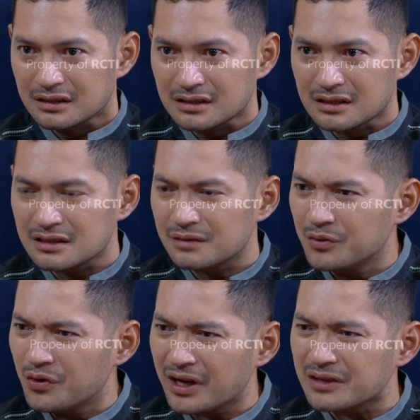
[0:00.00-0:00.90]
Dengan
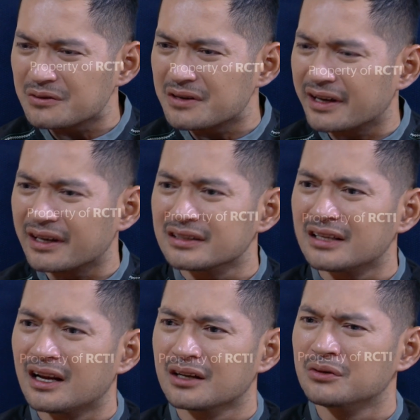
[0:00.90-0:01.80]
semua yang sudah
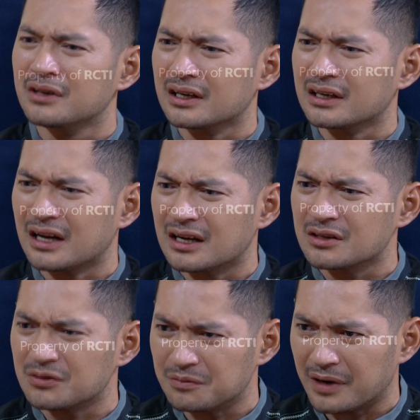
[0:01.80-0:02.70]
Elsa lakukan ke
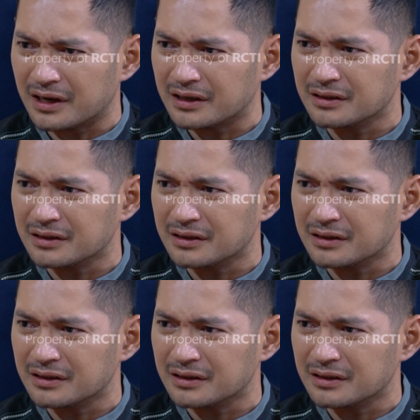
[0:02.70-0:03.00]
aku, Ma.